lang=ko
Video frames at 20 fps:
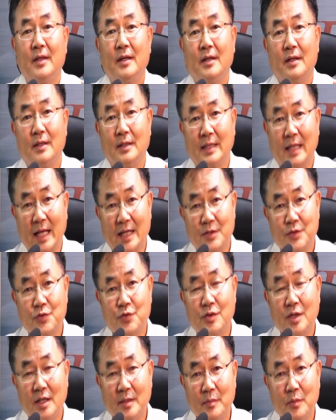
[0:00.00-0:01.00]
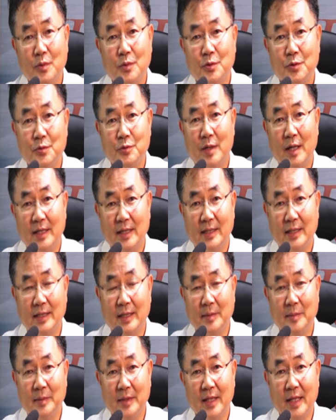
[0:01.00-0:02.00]
어, 단순한 모드로 하기
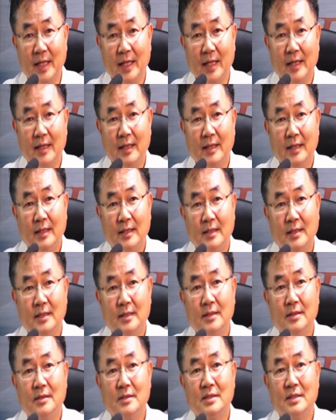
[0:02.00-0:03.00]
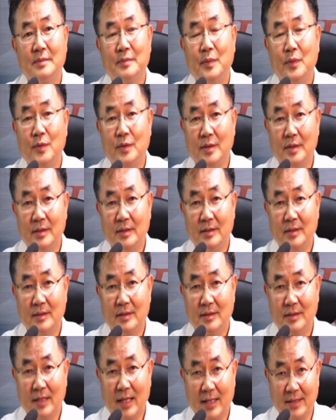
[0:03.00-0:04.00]
때문에 그것을 보는
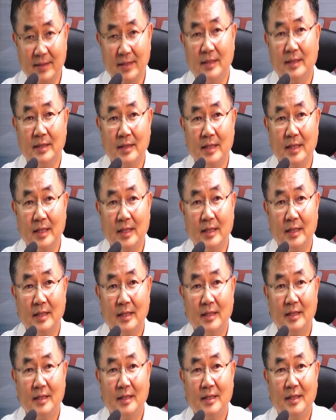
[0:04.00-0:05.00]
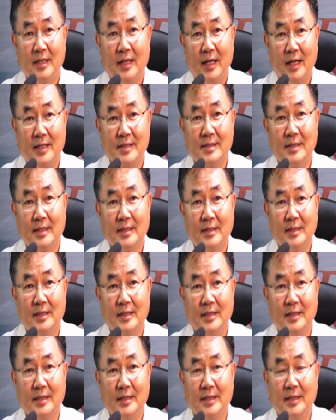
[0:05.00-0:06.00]
학생들이
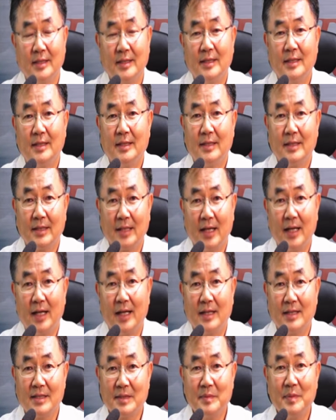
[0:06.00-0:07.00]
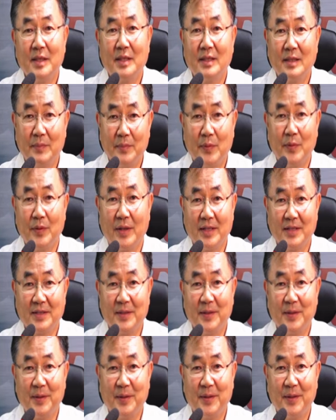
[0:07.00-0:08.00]
학생들은 다
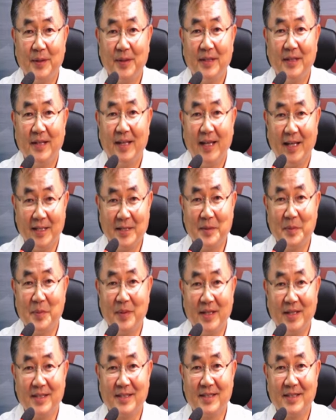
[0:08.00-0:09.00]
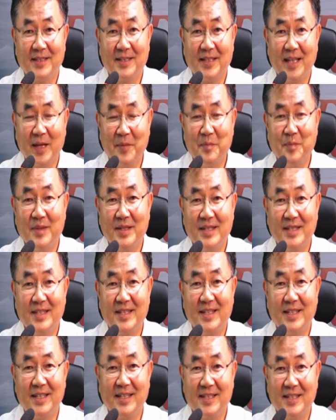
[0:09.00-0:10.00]
스마트폰에서 SBS,
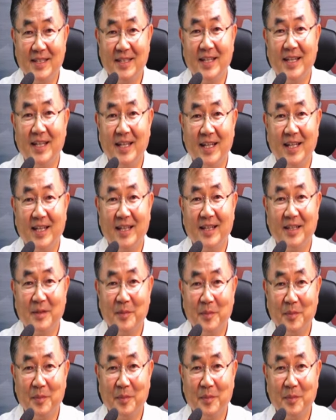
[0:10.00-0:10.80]
MBC, CNN